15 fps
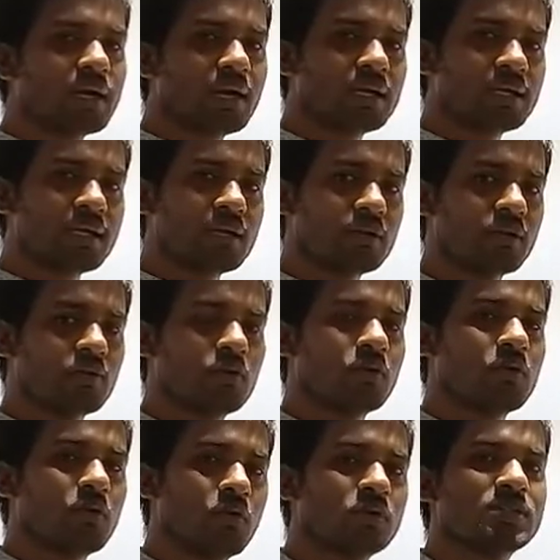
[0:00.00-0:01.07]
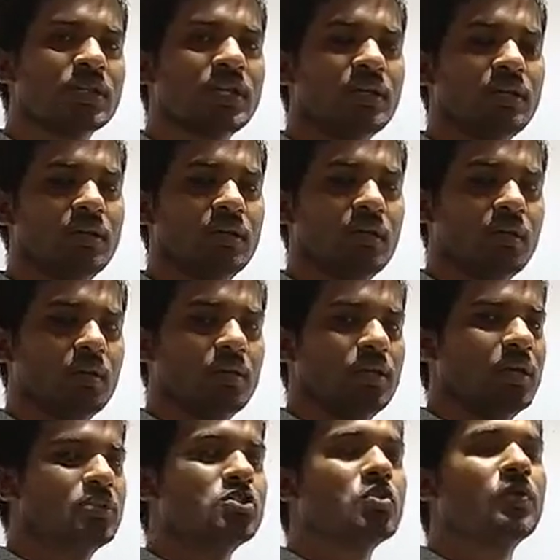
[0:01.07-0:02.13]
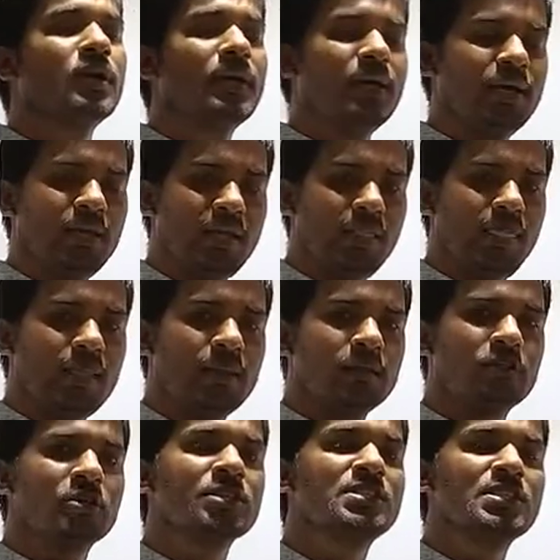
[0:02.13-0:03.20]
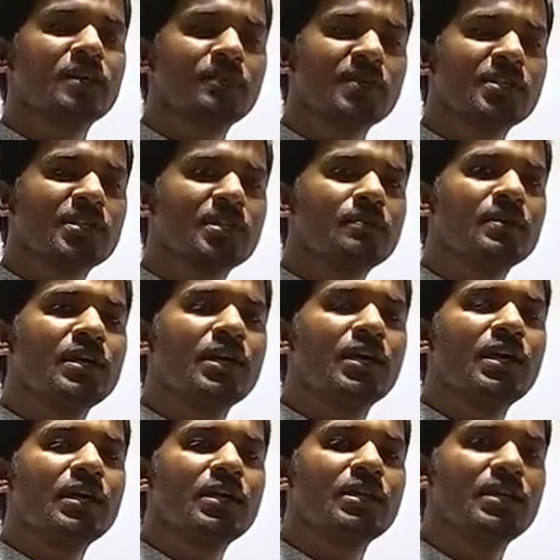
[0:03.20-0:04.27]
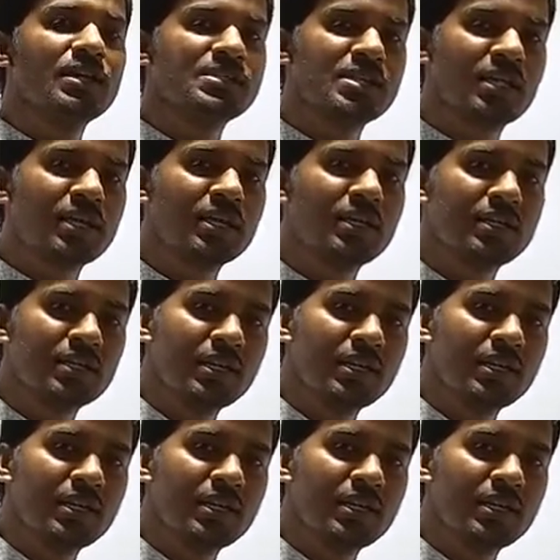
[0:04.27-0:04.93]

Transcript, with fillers: कांटेक्ट दोनों क्लोज हैं या जुड़े हैं तो इसका मतलब ये है कि ये सर्किट